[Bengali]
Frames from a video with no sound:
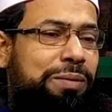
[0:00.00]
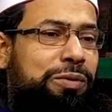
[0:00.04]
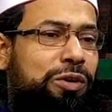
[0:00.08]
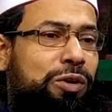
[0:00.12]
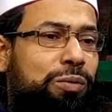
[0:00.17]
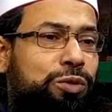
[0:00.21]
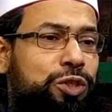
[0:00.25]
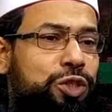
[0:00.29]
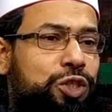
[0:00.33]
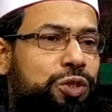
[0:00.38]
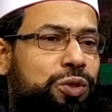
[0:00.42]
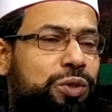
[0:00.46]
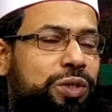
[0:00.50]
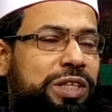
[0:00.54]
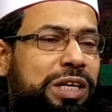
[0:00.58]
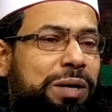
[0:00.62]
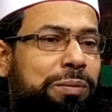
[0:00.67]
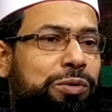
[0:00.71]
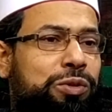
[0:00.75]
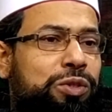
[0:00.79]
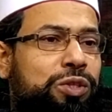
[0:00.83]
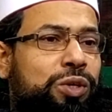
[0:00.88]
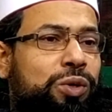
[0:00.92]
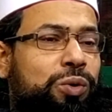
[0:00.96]
আমি অবশ্যই
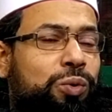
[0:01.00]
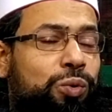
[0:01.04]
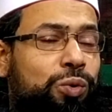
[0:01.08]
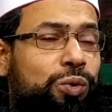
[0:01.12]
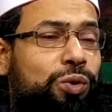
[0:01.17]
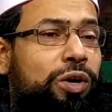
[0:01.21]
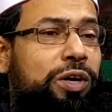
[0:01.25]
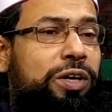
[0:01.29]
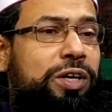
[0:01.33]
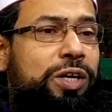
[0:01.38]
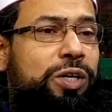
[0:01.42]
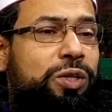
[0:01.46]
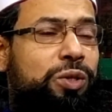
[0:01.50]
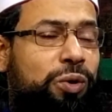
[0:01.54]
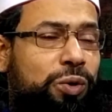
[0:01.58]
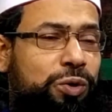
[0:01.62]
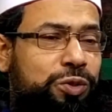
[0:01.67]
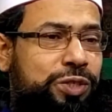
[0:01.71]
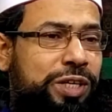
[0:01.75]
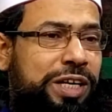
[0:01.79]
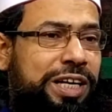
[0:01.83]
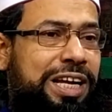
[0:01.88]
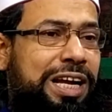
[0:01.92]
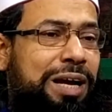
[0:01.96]
যাবতীয় উন্নয়নের
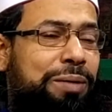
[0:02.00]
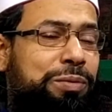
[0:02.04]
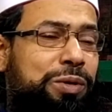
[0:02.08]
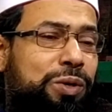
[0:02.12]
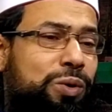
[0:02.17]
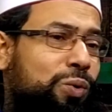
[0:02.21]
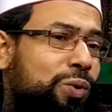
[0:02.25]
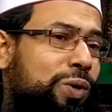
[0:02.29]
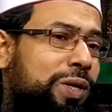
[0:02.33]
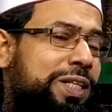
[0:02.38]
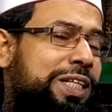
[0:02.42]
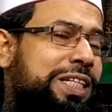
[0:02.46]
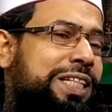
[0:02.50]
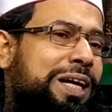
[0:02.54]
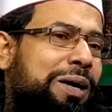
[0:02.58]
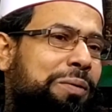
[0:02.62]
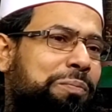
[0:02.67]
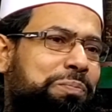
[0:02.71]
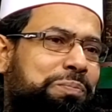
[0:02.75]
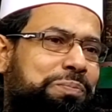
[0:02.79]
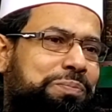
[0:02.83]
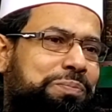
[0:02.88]
দরজাকে আমি খুলে দিতাম